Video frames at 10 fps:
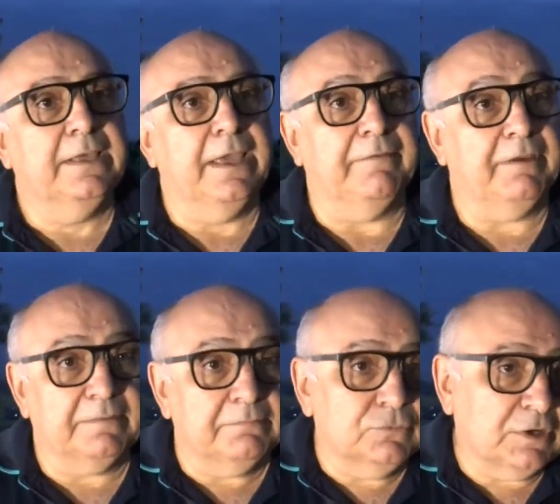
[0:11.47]
aveva
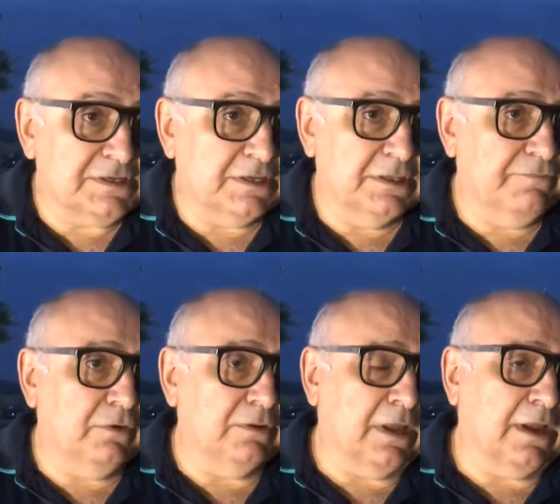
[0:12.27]
una serie di
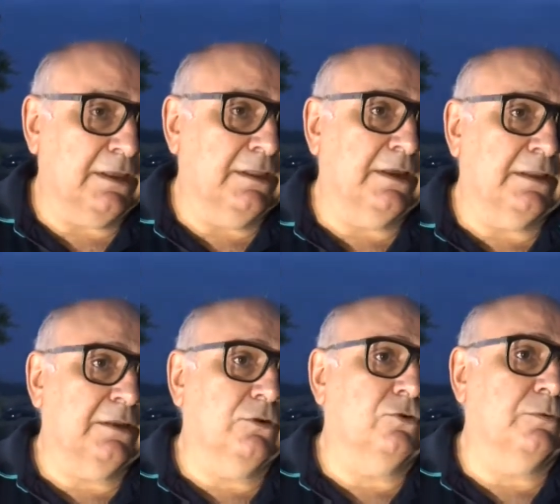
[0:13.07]
difficoltà anche di carattere
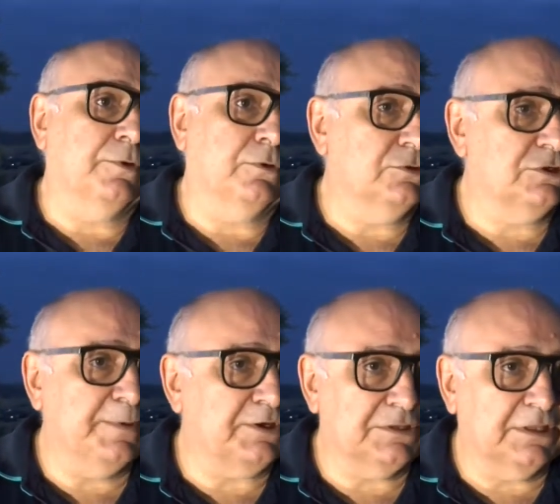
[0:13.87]
economico,
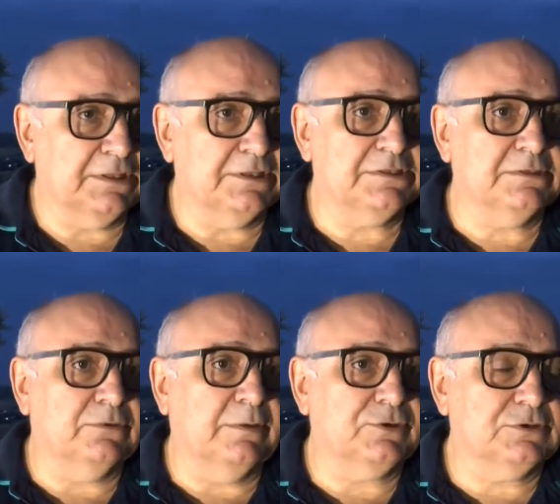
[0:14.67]
dispiace tantissimo,
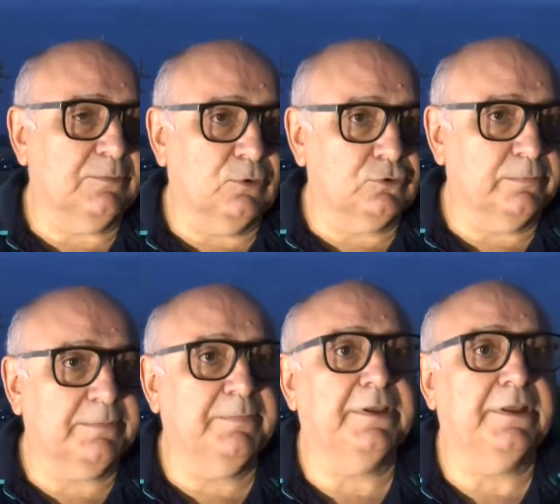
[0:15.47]
una persona molto per
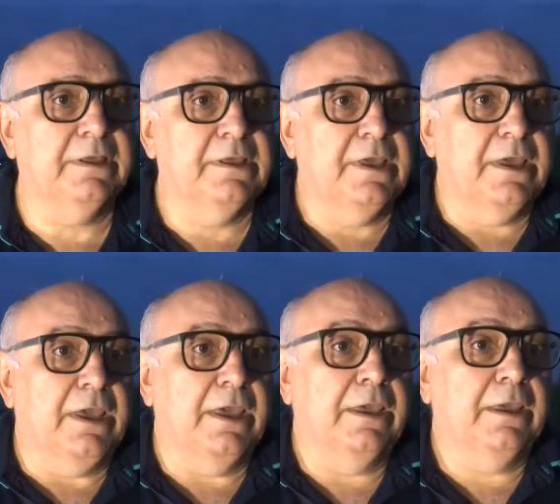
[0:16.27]
bene.
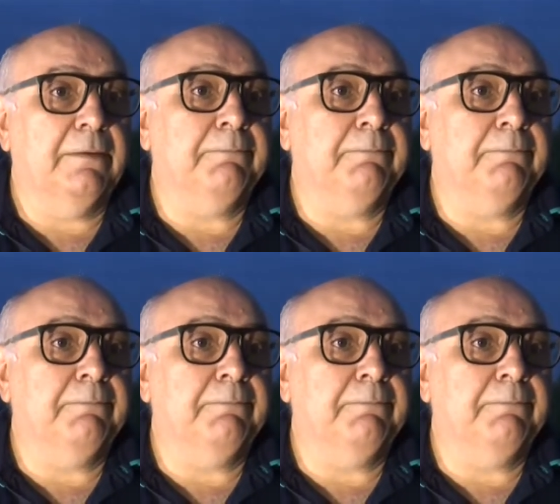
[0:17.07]
E